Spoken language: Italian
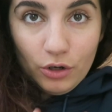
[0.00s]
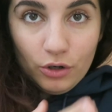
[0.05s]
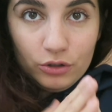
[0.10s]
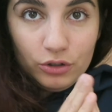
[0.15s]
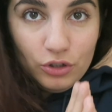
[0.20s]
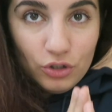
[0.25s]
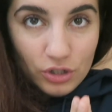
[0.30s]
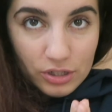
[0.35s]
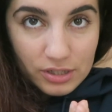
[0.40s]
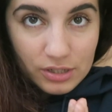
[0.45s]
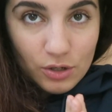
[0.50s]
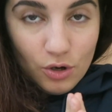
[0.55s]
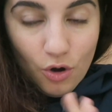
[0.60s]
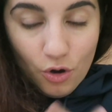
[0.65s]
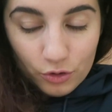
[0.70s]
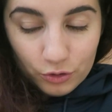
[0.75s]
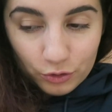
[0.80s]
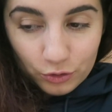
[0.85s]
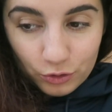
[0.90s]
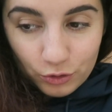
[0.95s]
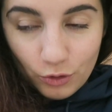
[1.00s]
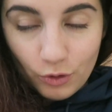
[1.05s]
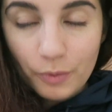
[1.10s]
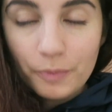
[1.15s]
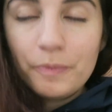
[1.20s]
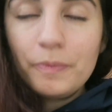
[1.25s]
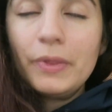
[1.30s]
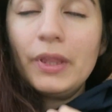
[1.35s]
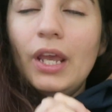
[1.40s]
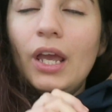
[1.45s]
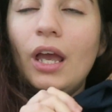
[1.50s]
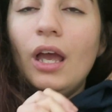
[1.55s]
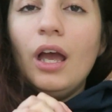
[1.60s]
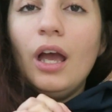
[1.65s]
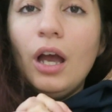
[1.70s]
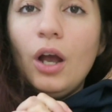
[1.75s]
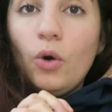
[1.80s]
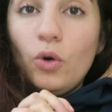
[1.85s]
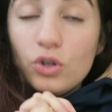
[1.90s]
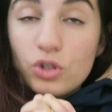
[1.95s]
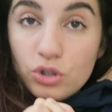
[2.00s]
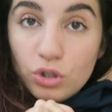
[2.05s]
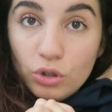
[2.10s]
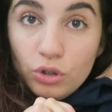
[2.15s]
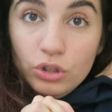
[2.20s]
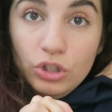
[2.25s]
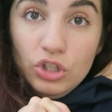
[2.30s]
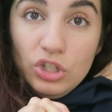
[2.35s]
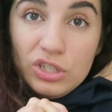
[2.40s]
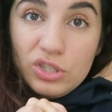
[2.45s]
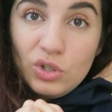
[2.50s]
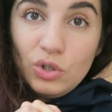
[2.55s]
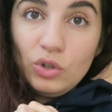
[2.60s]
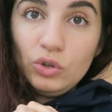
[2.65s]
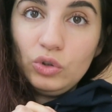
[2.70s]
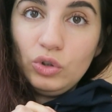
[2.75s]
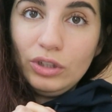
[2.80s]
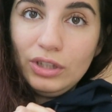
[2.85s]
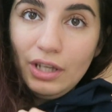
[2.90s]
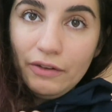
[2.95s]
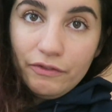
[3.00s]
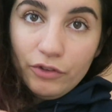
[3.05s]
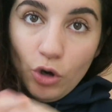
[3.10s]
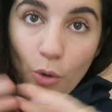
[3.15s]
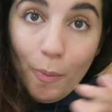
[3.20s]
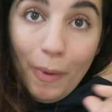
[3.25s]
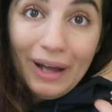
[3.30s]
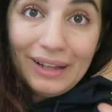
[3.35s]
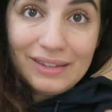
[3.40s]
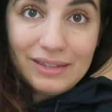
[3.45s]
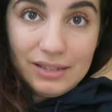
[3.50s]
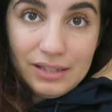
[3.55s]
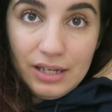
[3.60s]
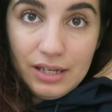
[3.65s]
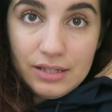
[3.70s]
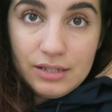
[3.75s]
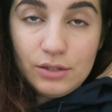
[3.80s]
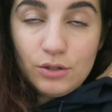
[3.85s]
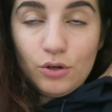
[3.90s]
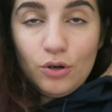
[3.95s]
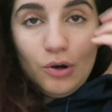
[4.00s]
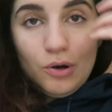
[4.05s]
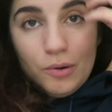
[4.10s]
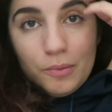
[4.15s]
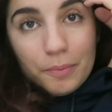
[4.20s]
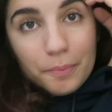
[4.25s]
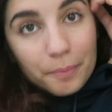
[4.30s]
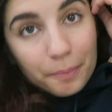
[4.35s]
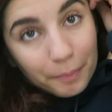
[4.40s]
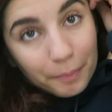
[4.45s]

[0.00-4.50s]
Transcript: codice sconto. Questo codice sconto è davvero pazzesco